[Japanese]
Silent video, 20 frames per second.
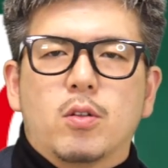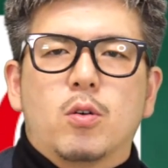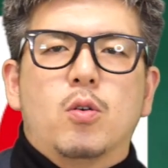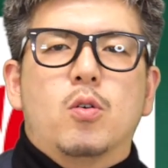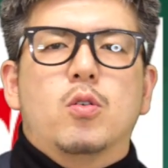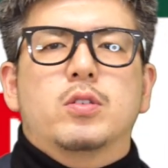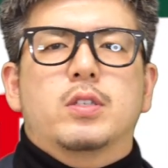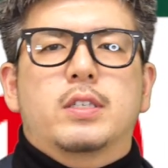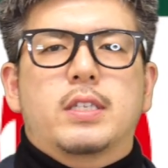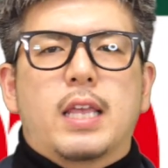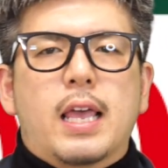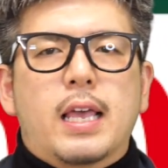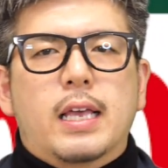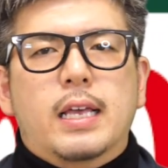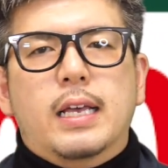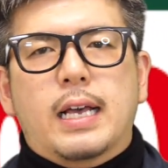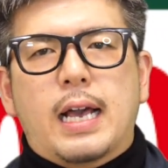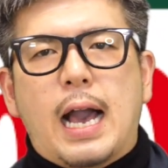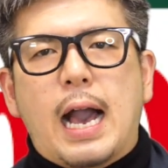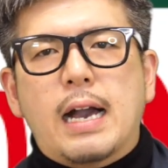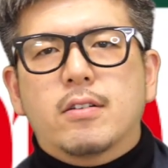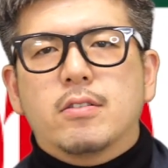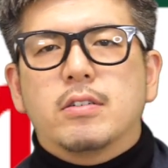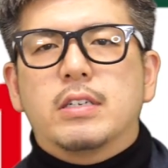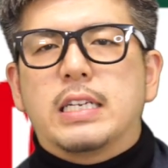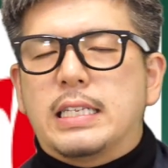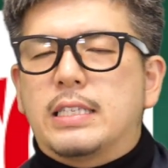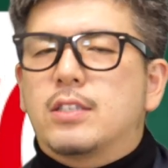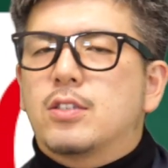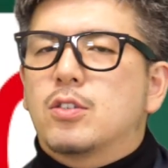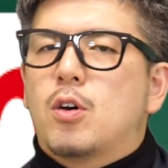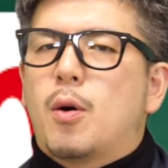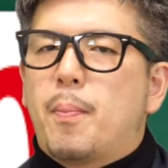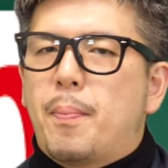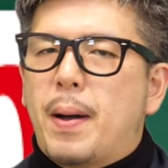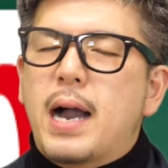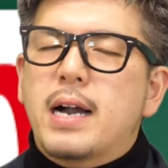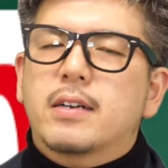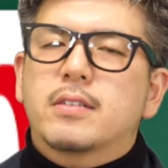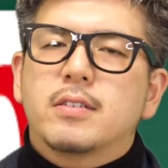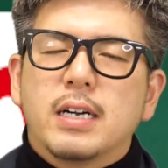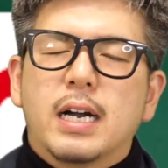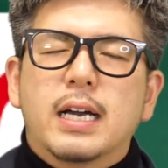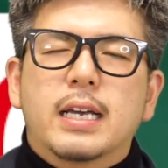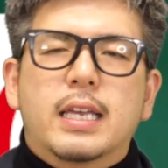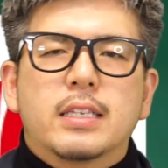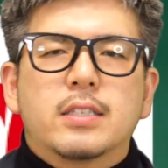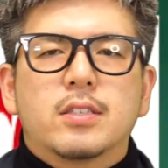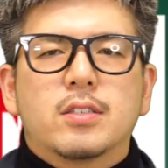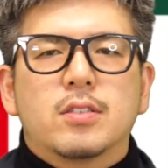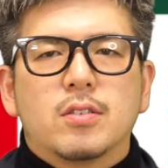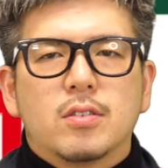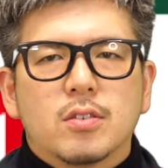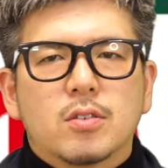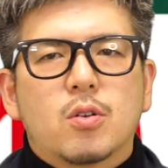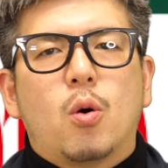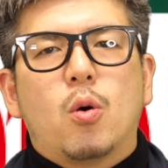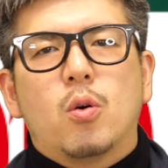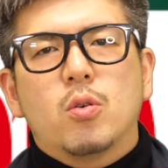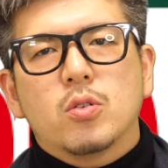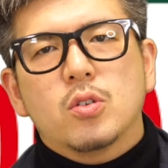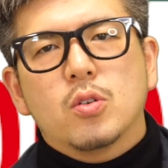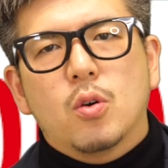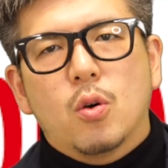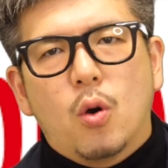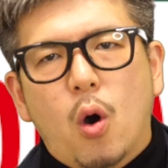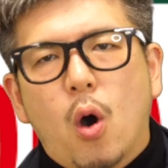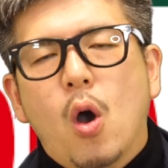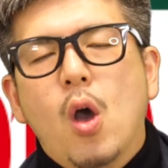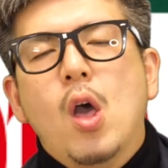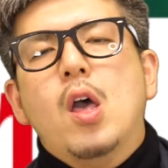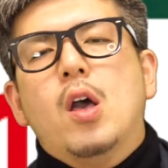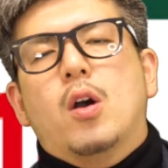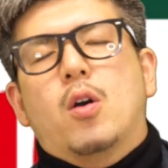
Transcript: 当選確率を爆上げする購入法、